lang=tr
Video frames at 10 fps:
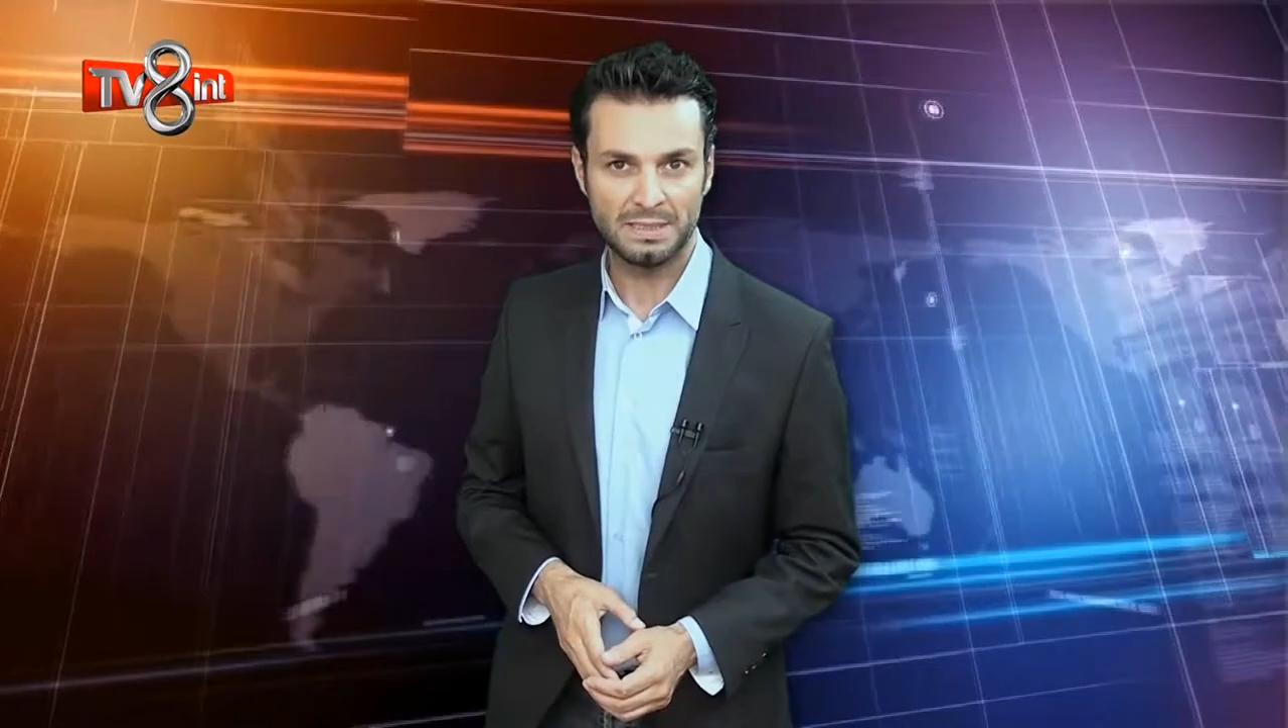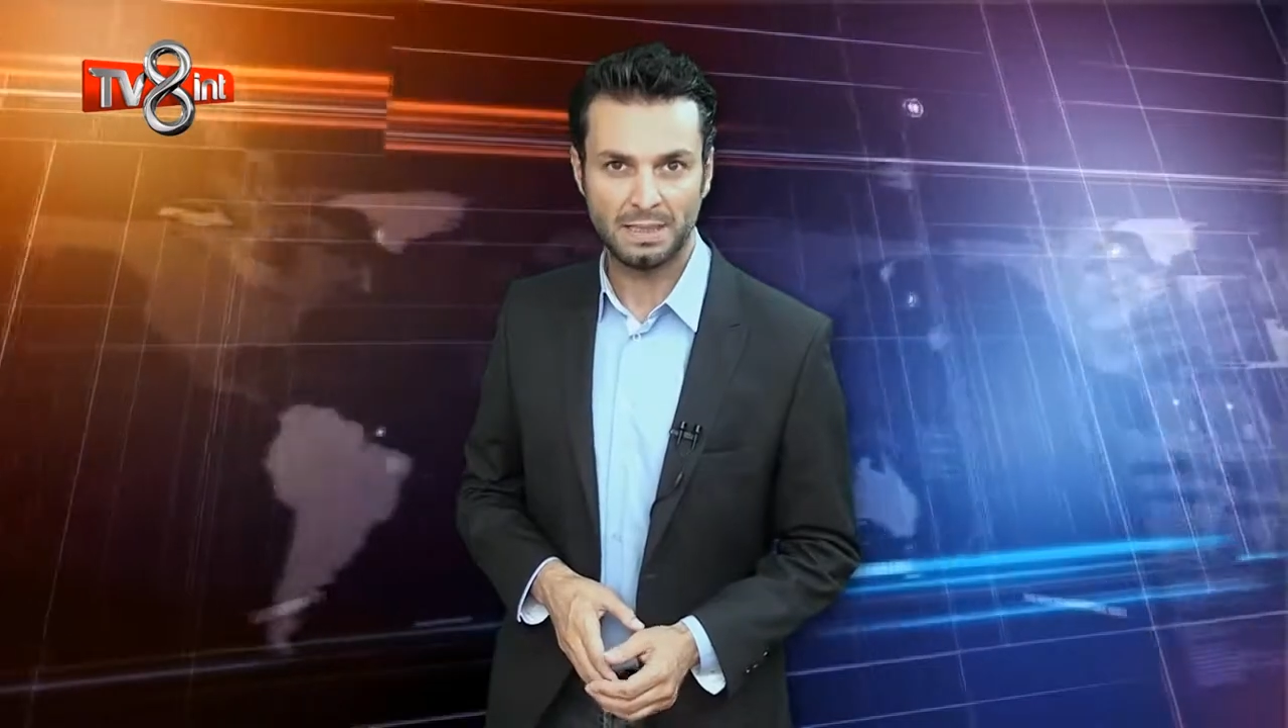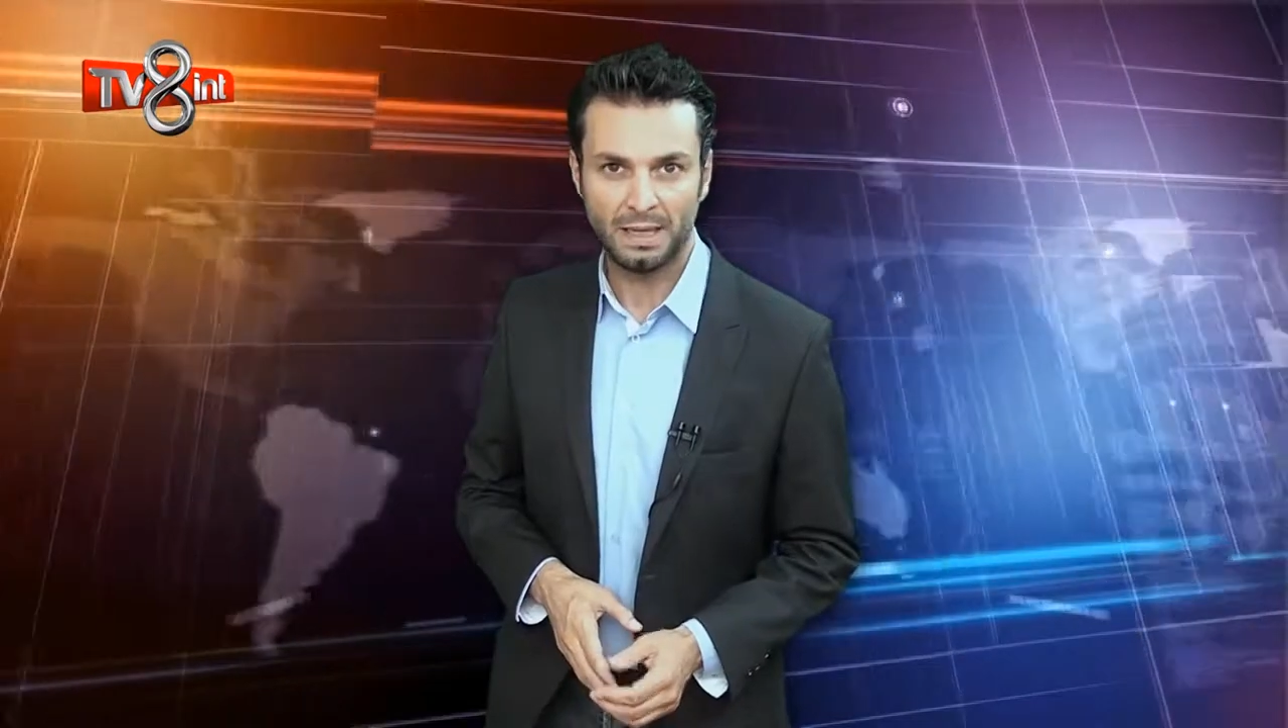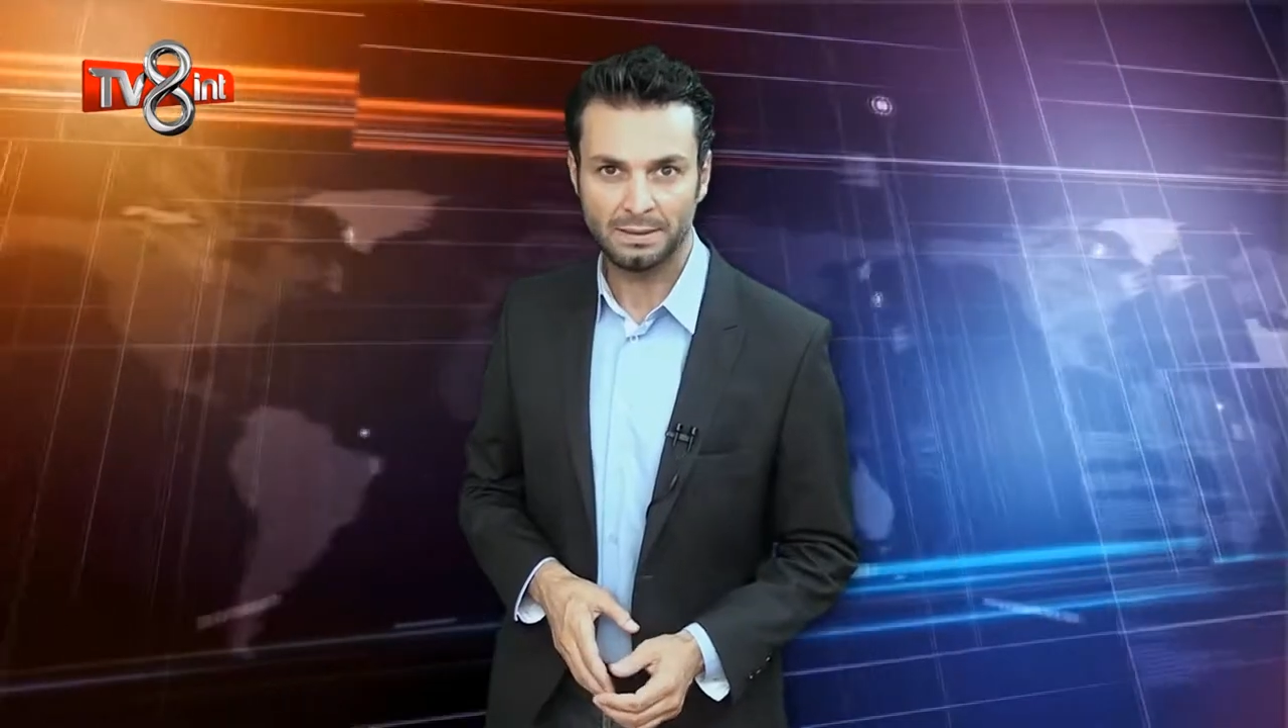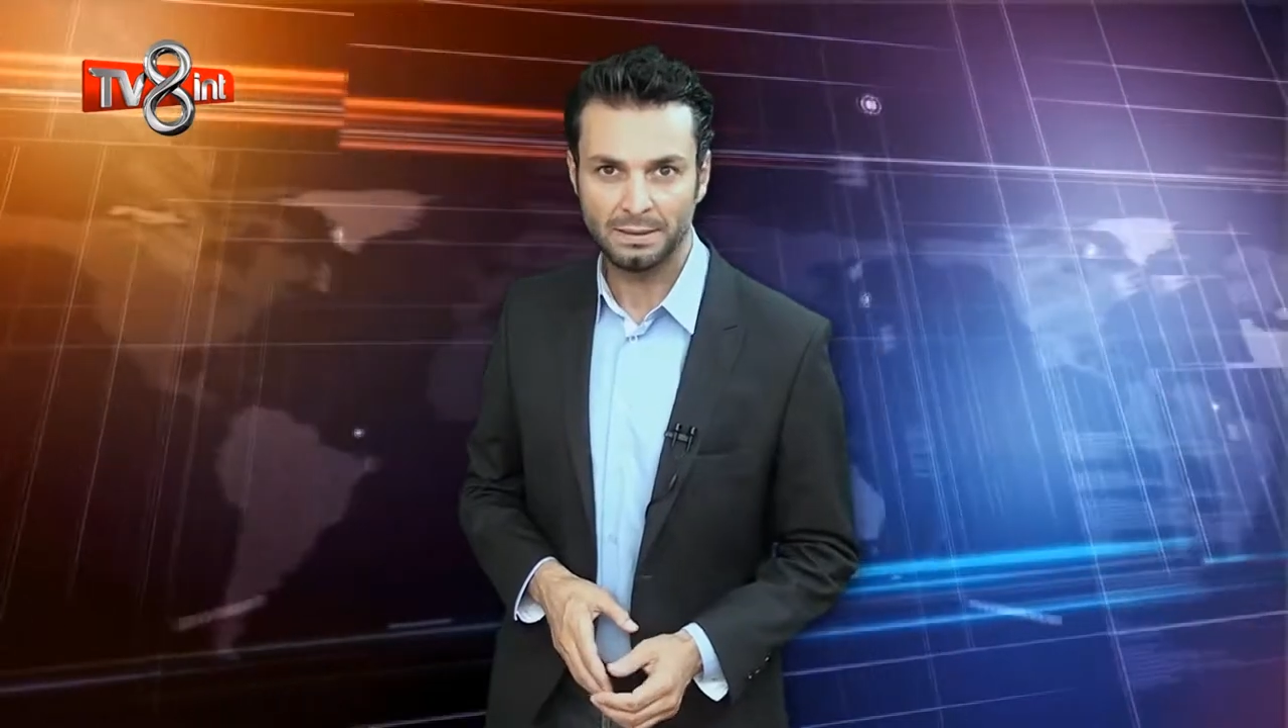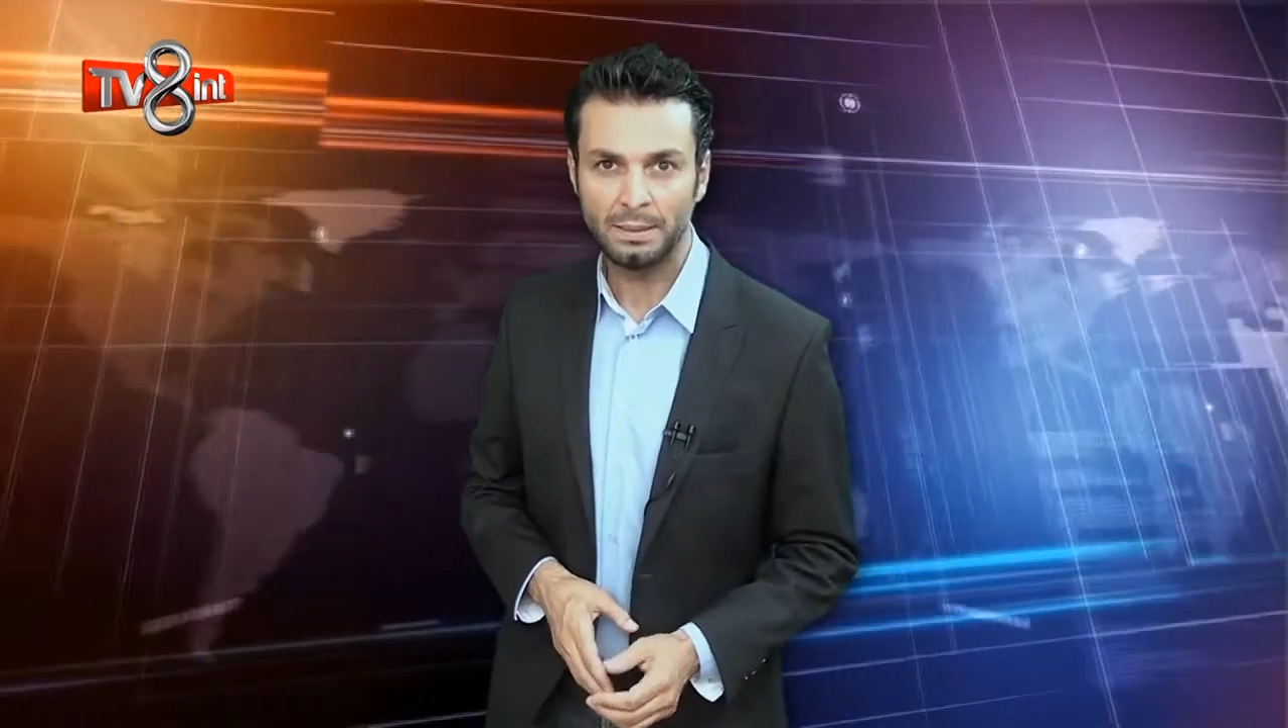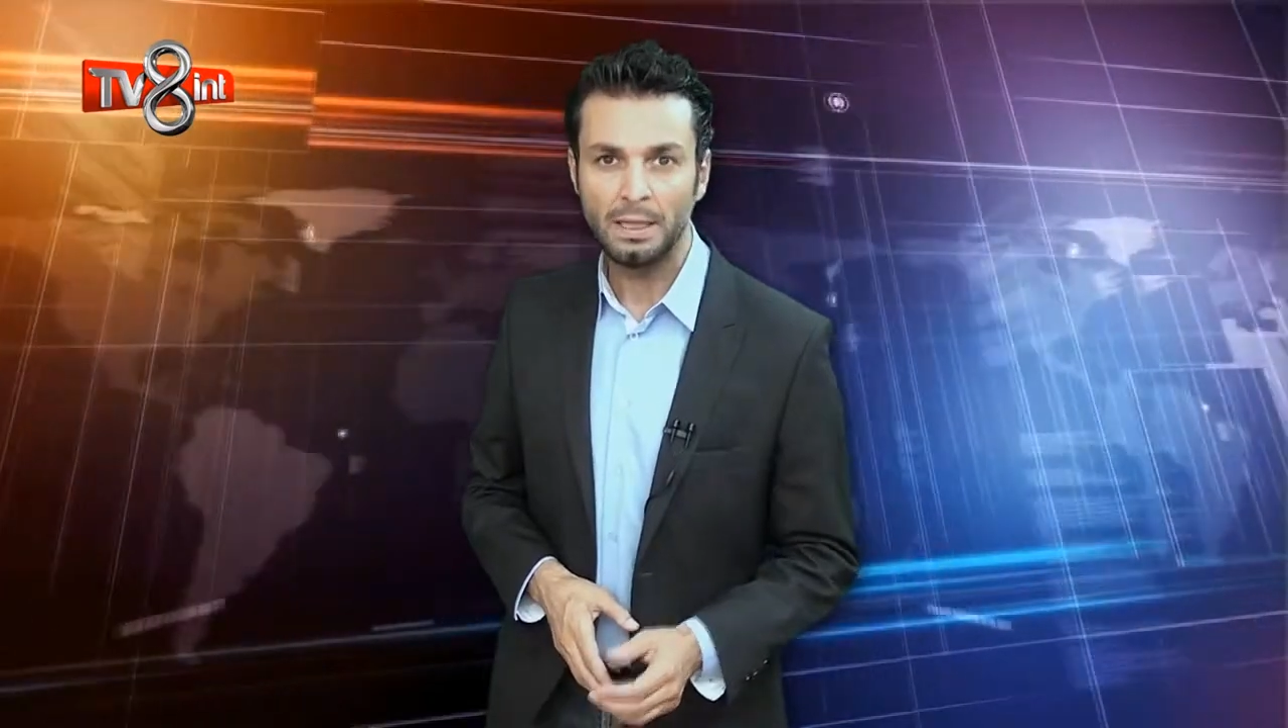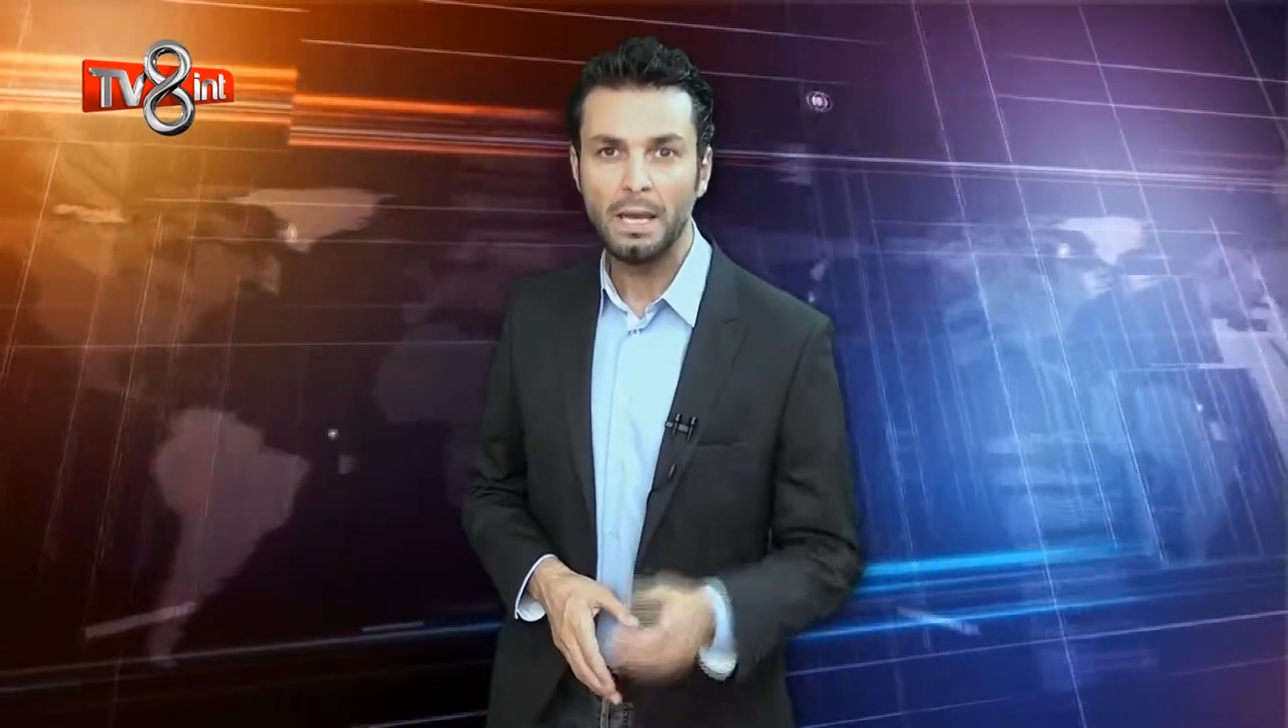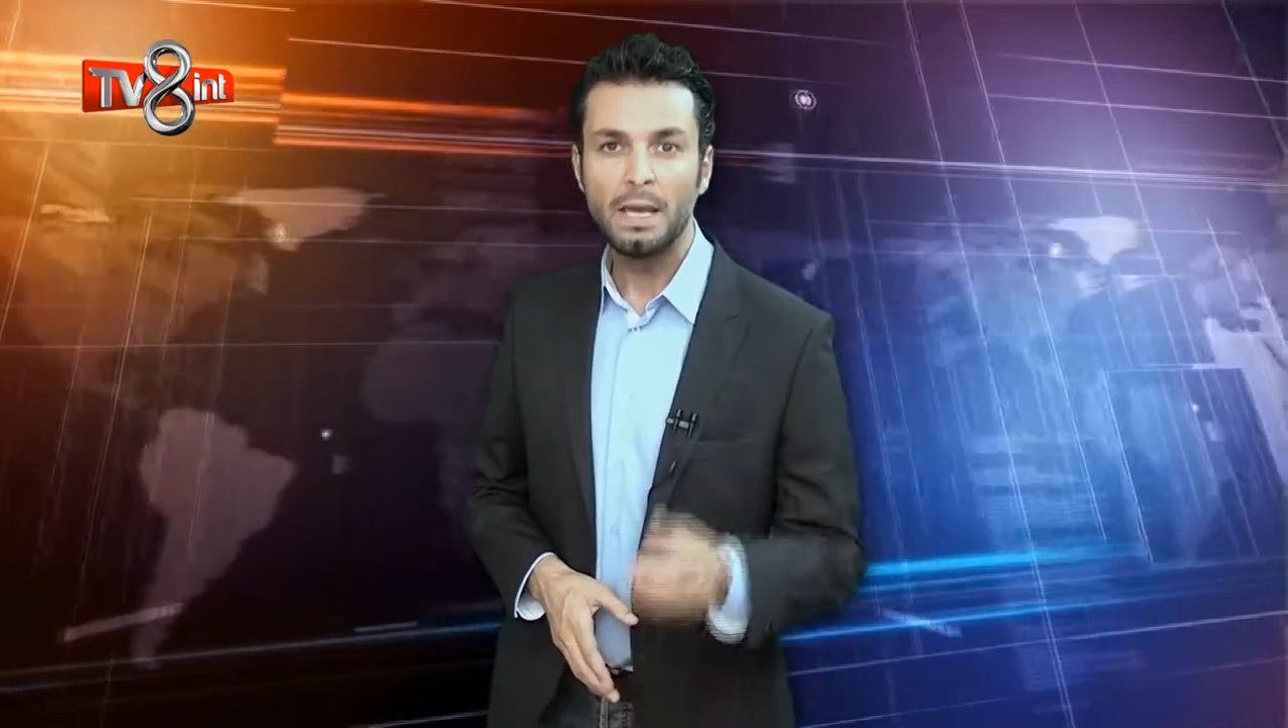sardığı